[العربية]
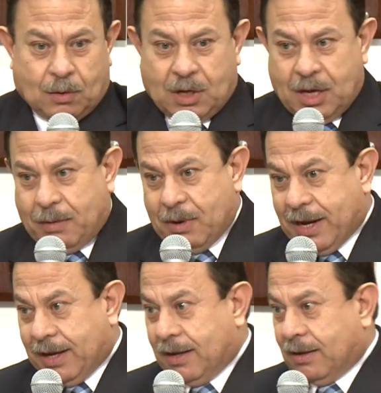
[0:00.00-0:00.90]
هي
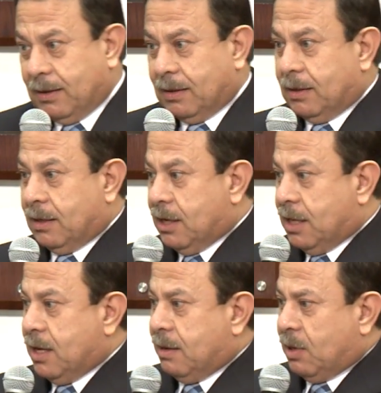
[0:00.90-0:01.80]
بلا
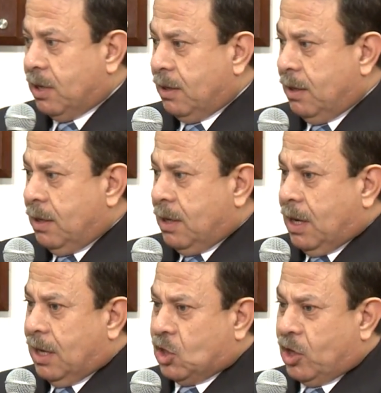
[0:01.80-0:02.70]
ندامة
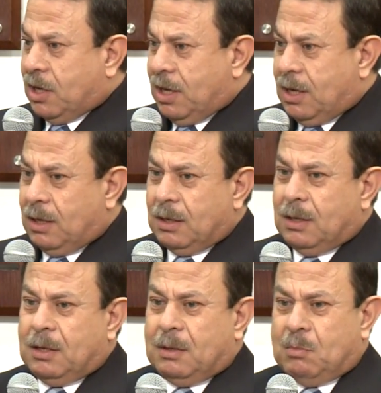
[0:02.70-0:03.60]
علشان كده
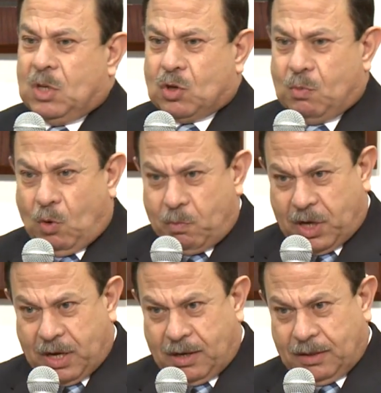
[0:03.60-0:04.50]
مش
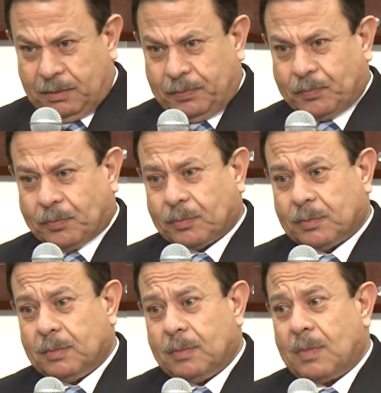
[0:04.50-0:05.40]
ممكن
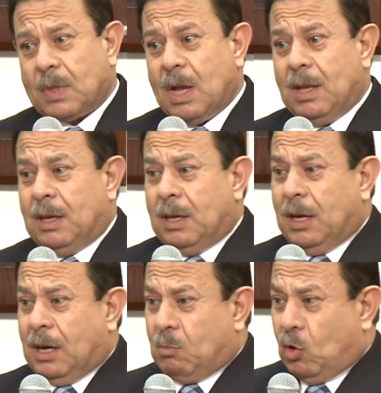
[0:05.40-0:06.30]

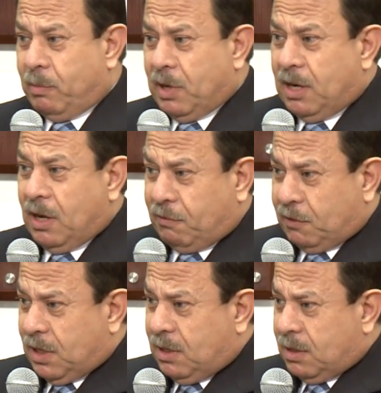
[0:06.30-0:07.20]
المؤمن
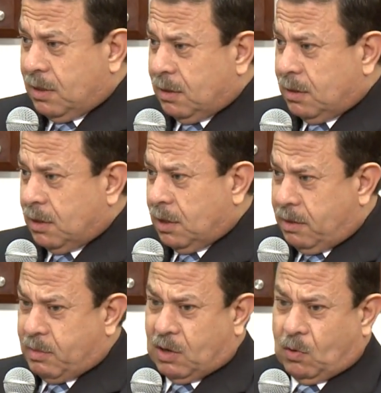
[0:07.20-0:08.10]
يفقد
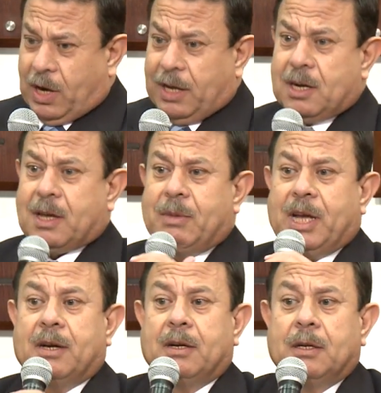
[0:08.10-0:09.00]
إيمانه لكن
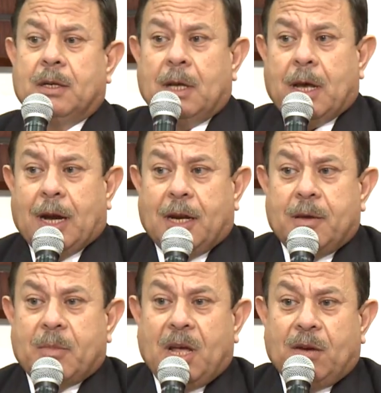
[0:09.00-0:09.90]
كمان
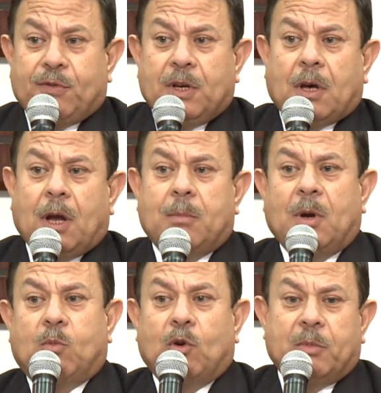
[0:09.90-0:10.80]
الإيمان في قلب
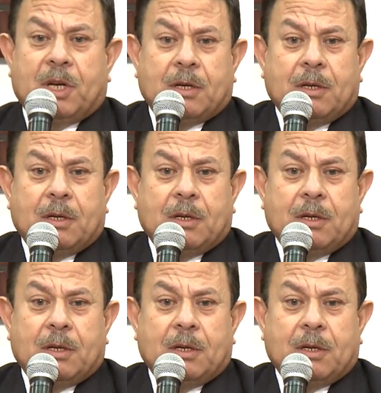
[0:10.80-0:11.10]
المؤمن